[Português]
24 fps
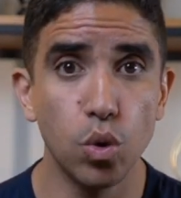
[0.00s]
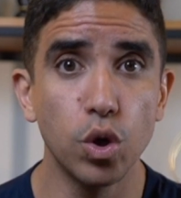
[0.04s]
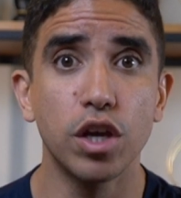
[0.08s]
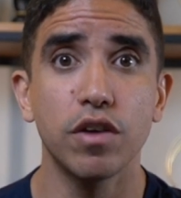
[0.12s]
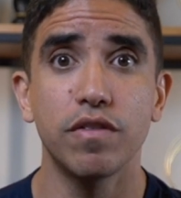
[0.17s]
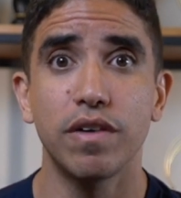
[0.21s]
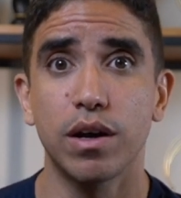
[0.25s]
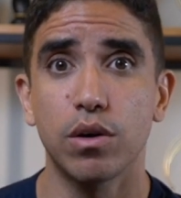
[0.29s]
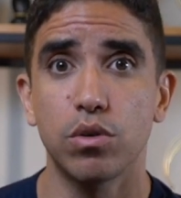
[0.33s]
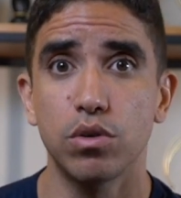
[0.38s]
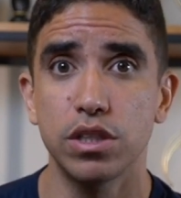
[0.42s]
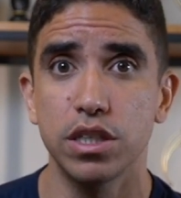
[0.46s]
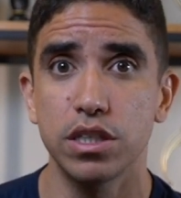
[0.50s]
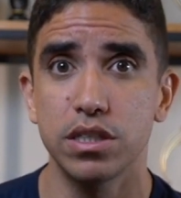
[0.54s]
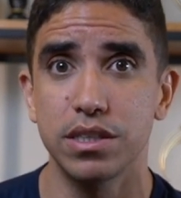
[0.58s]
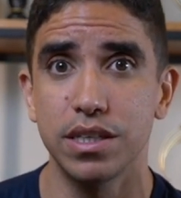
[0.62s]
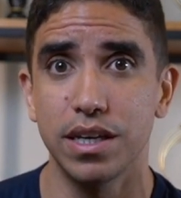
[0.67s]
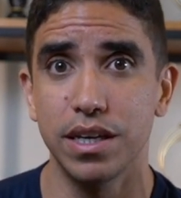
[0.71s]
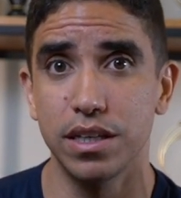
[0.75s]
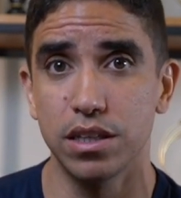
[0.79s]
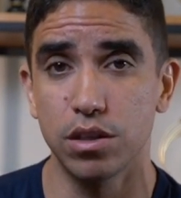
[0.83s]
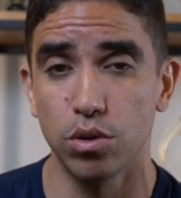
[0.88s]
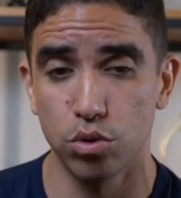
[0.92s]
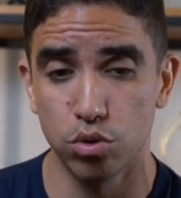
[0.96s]
o que vai
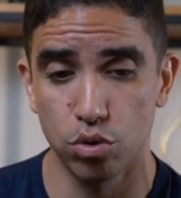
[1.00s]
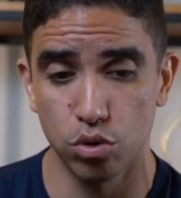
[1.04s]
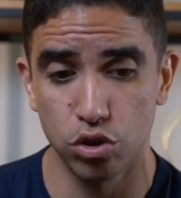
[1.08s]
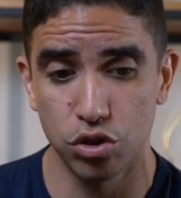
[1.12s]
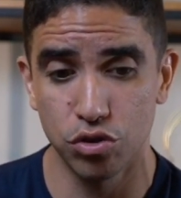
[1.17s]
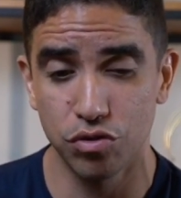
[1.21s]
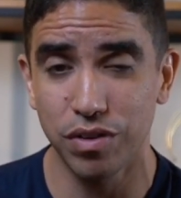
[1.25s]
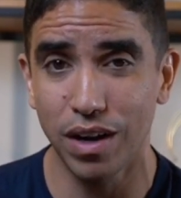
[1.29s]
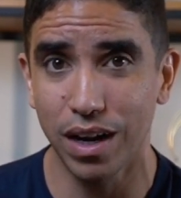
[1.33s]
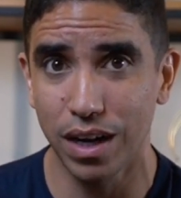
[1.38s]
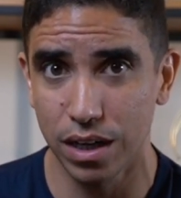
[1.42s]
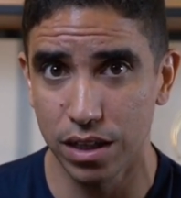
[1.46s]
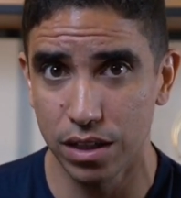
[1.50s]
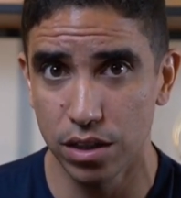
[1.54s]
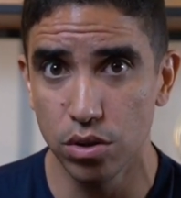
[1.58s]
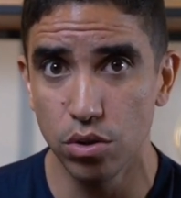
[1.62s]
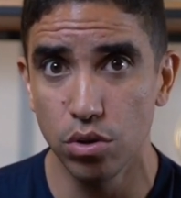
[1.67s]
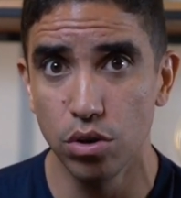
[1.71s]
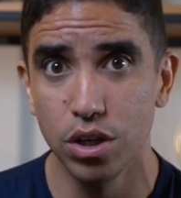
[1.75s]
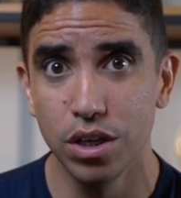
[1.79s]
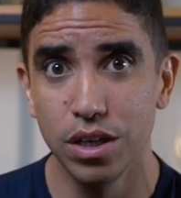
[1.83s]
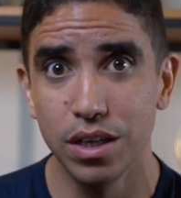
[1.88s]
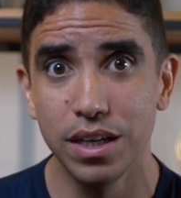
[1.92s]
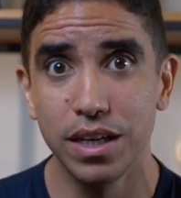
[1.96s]
acontecer. Então, eu estou te
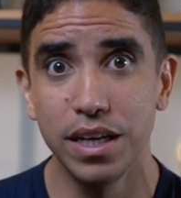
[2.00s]
falando